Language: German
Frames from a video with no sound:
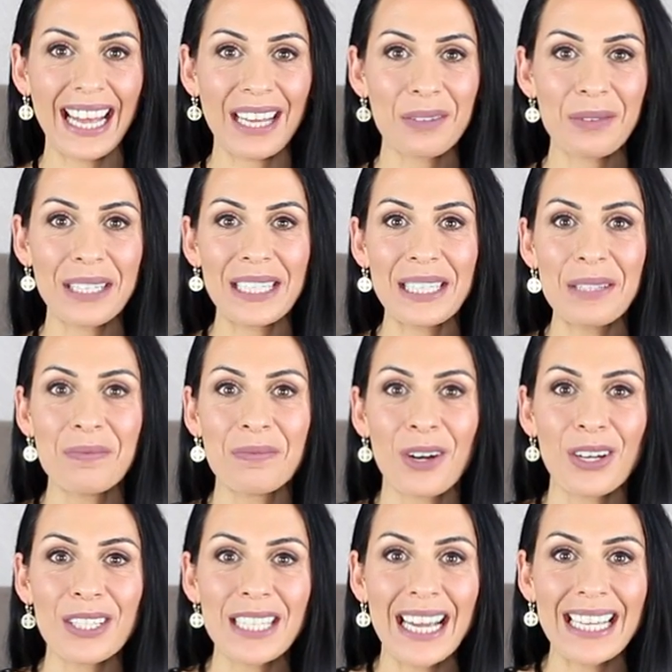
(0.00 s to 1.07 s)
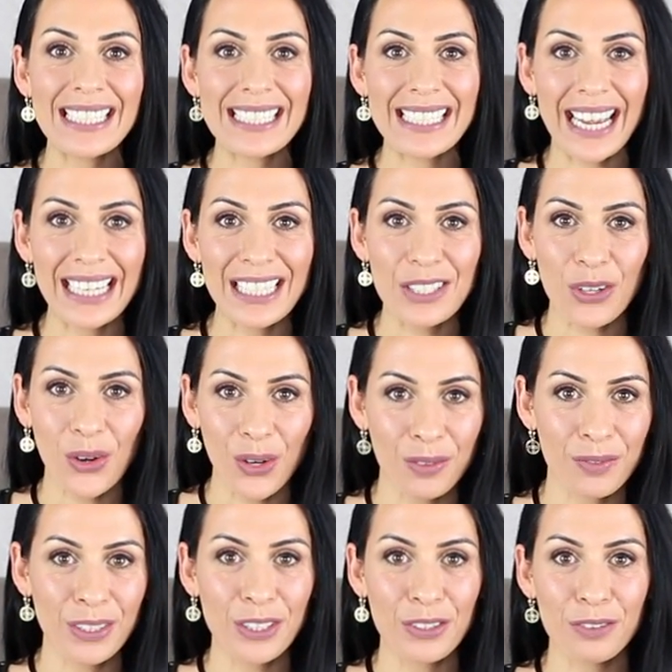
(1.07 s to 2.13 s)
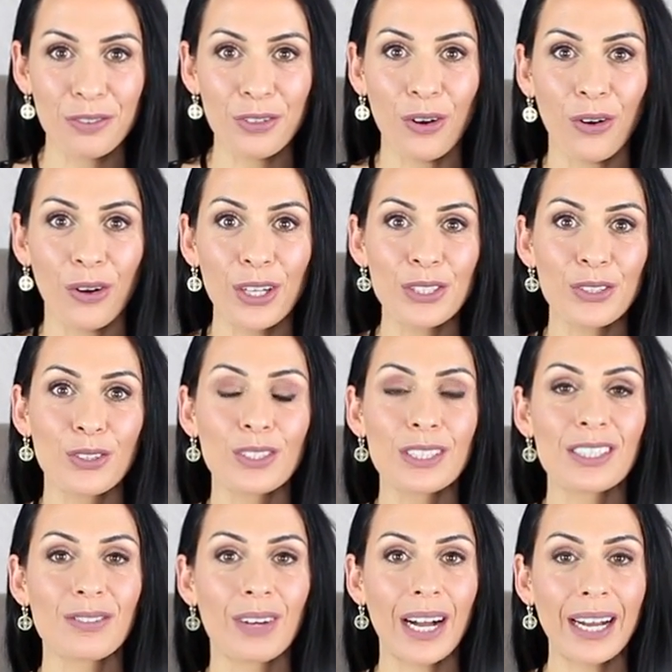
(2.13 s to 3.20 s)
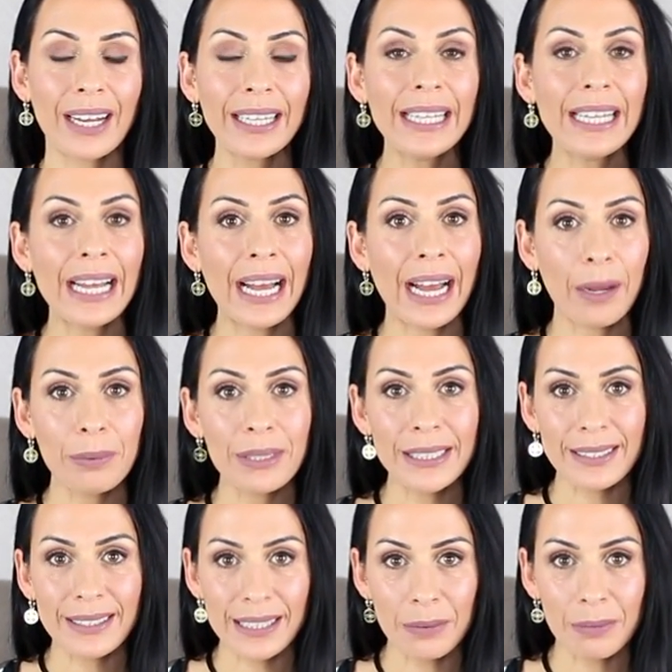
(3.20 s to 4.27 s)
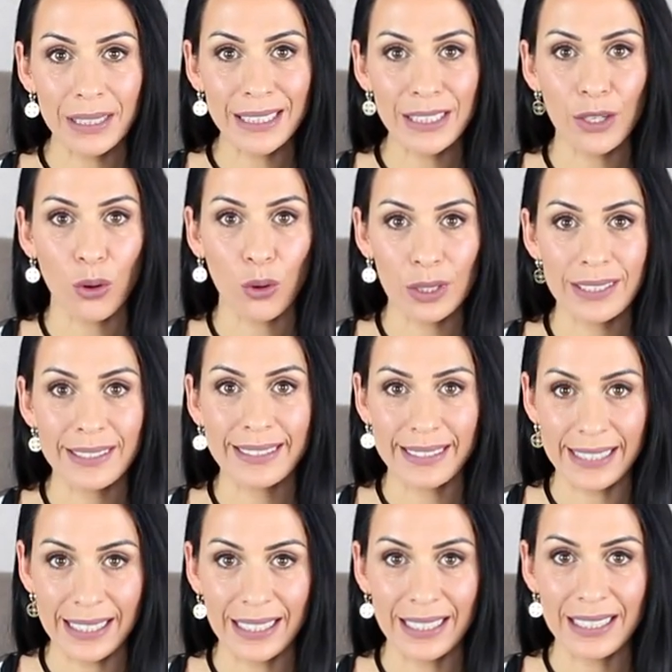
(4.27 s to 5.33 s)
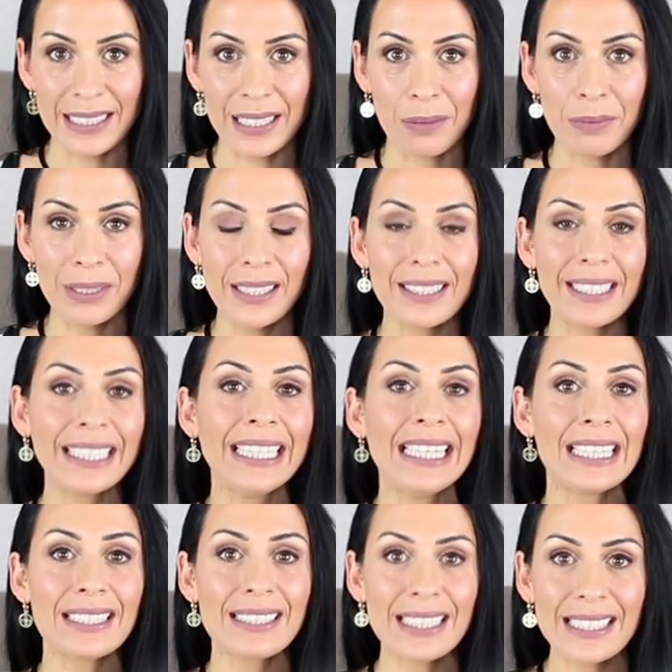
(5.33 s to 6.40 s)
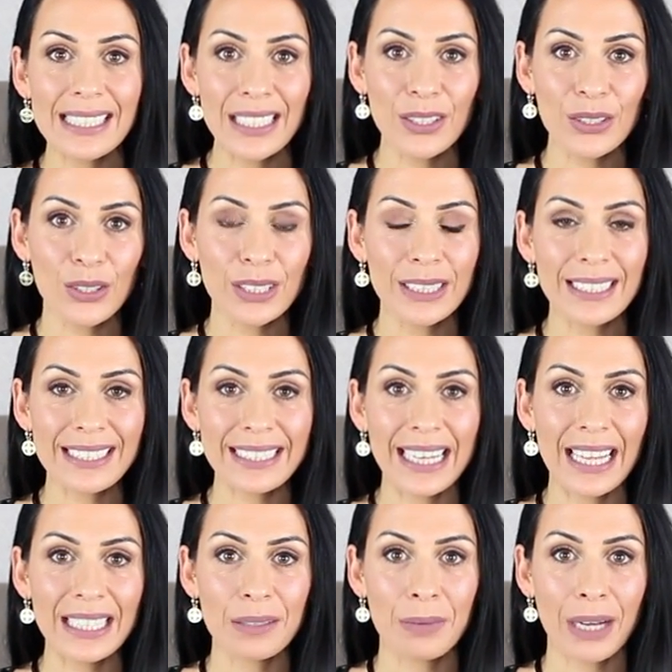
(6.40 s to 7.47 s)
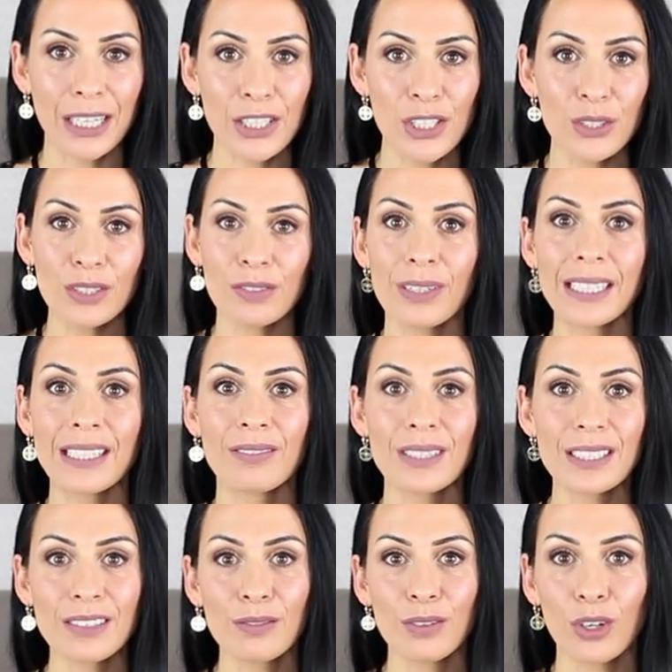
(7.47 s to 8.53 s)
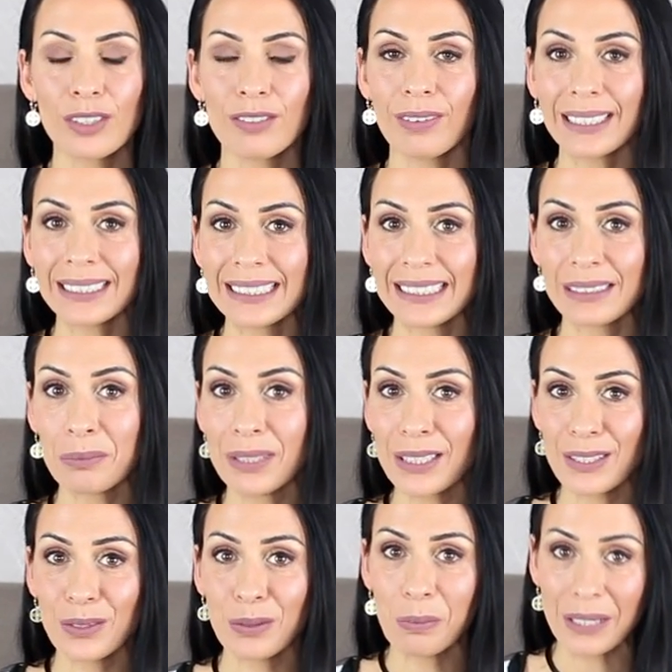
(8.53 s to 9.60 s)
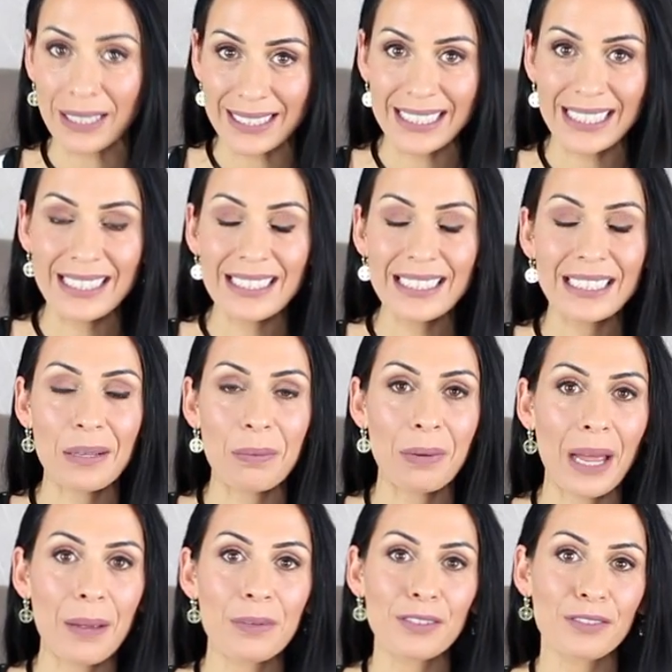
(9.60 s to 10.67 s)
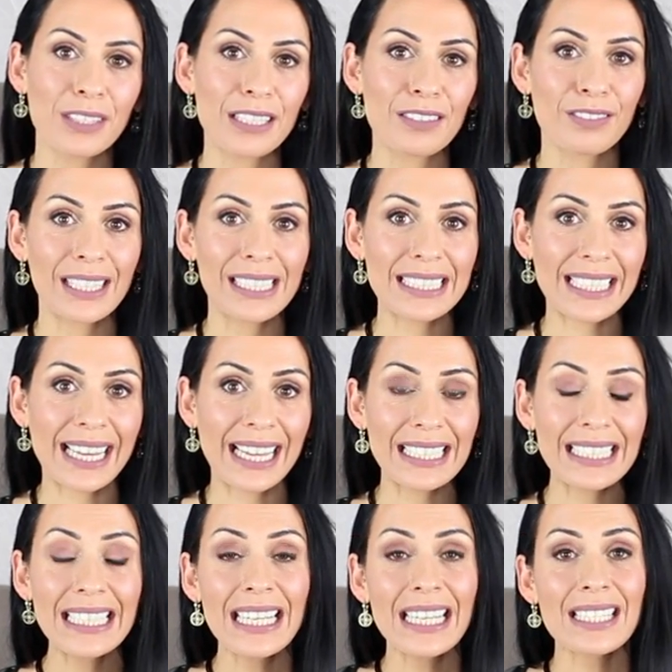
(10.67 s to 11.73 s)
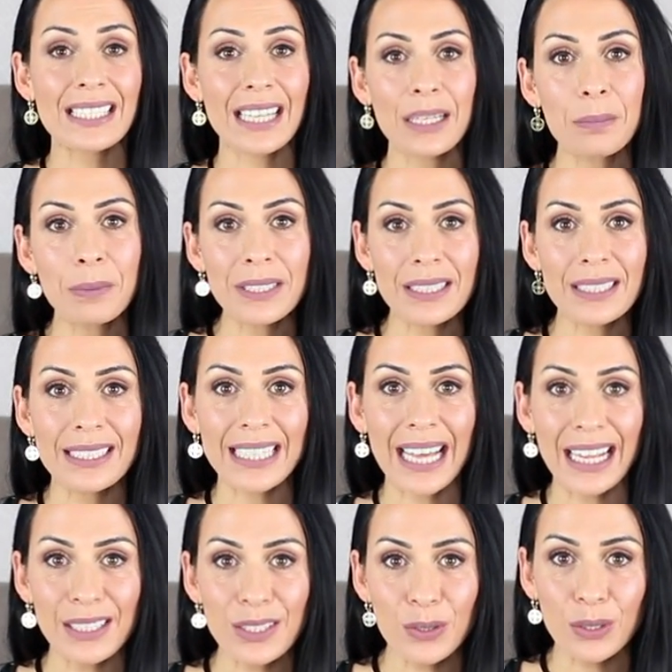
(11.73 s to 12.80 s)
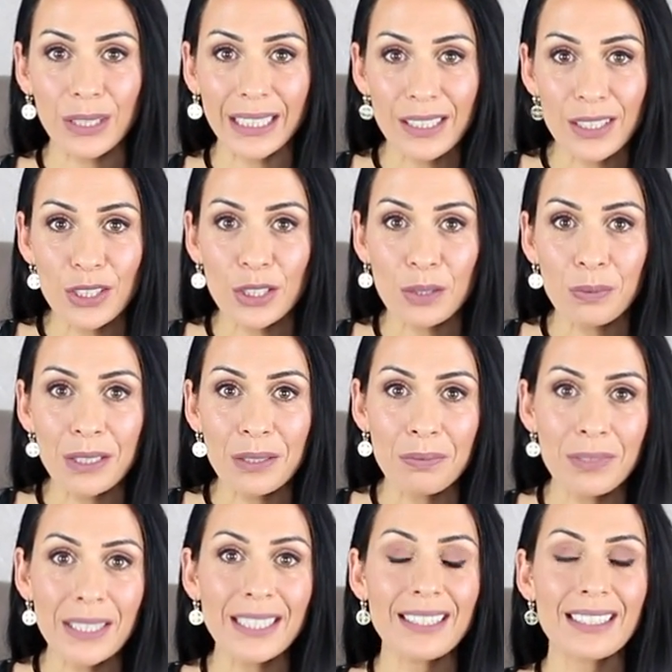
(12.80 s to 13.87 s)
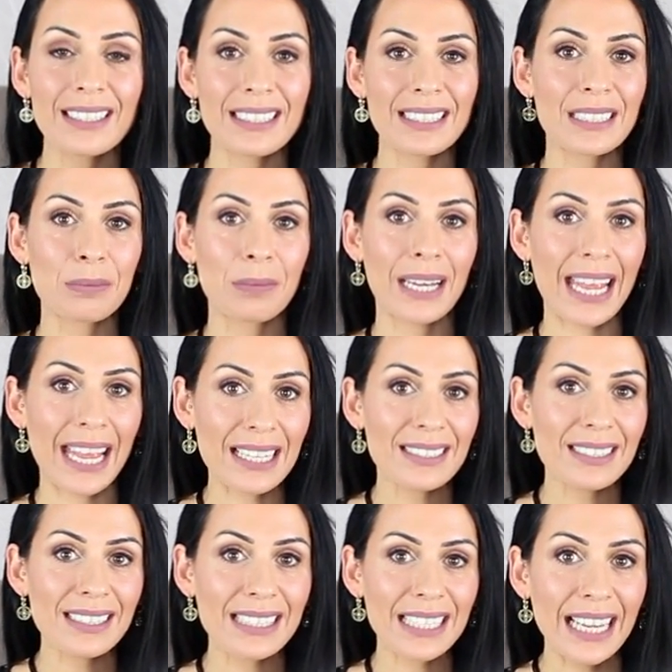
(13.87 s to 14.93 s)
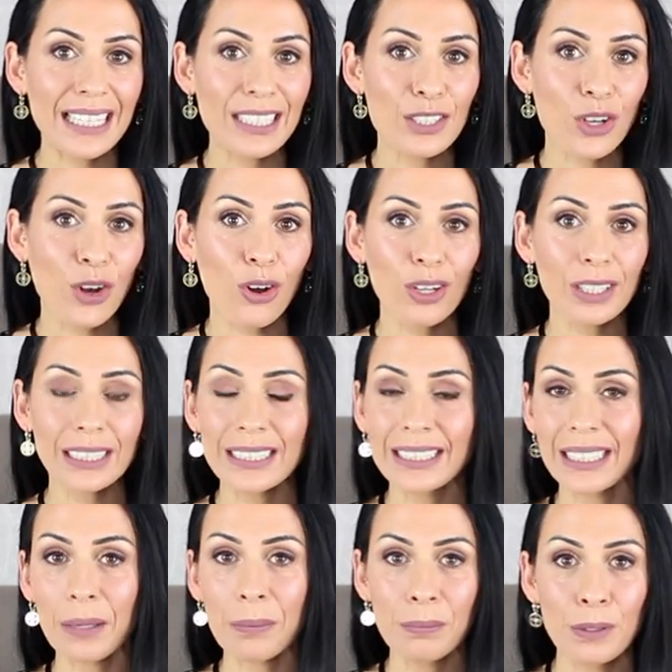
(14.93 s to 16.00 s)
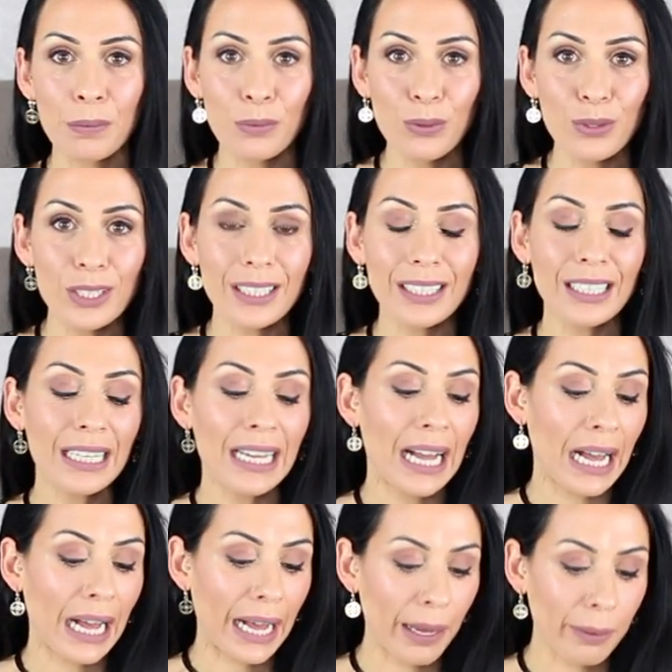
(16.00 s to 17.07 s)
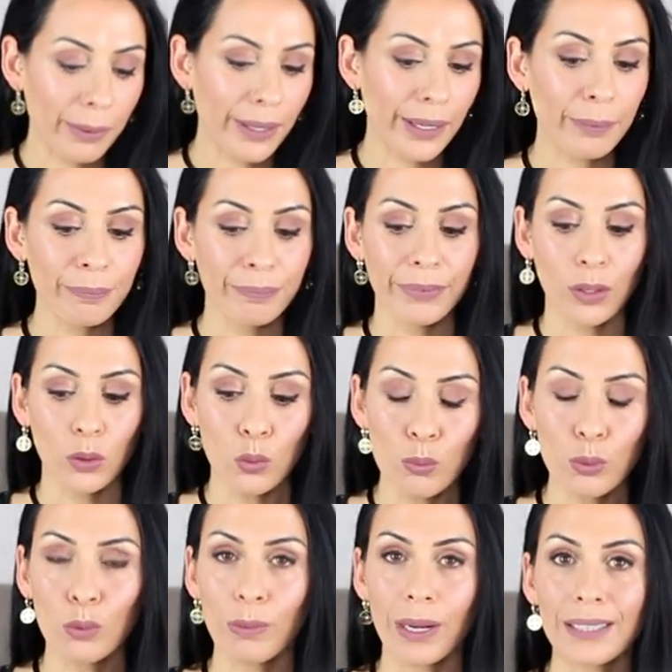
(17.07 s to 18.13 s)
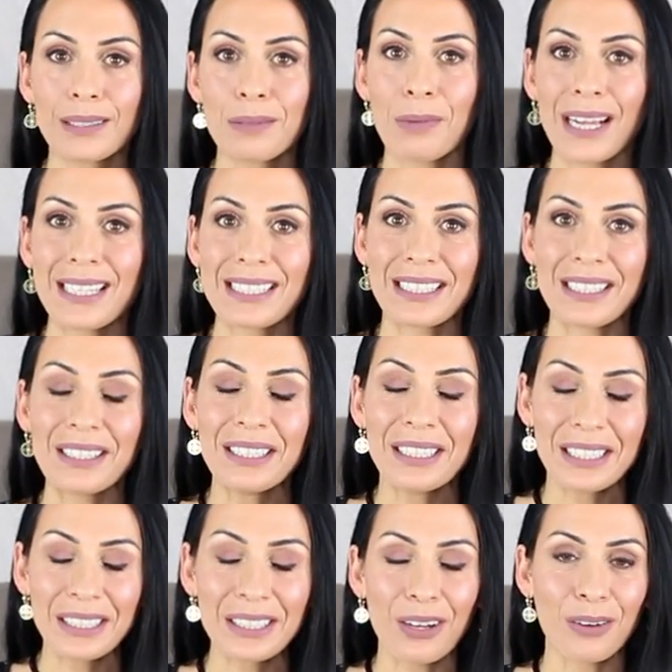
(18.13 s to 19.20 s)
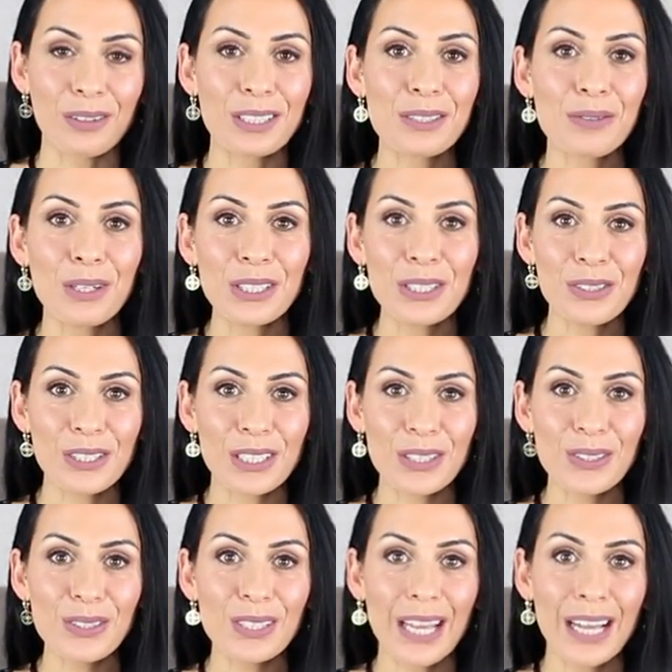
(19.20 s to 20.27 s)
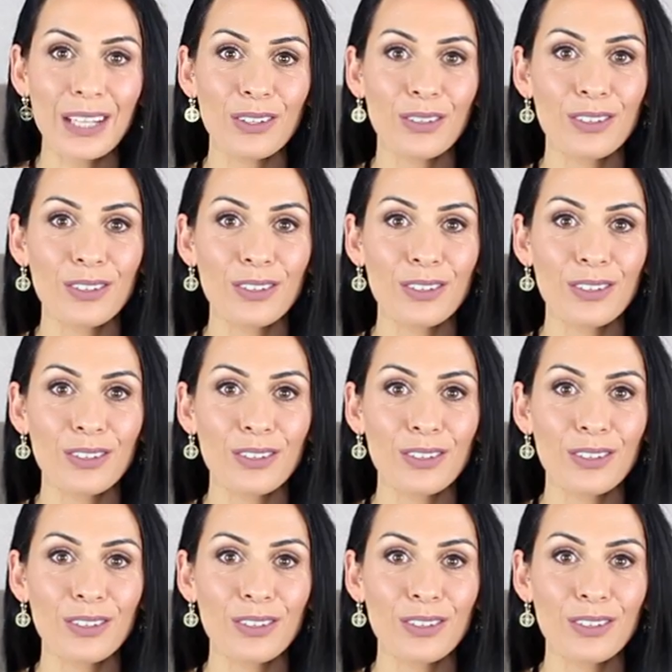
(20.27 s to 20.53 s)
Hallo meine Lieben, heute ein Style Talk Video für euch und zwar habe ich eine ziemliche Odyssee hinter mir. Das erzähle ich euch jetzt gleich im Anschluss. Wenn ihr wissen wollt, was mir so passiert ist, dann bleibt auf jeden Fall dran. Seid bitte nicht allzu kritisch mit mir, denn es ist mein erstes Style Talk. Ich gebe mir Mühe, aber Übung macht den Meister. Genau, das wollte ich noch dazu sagen.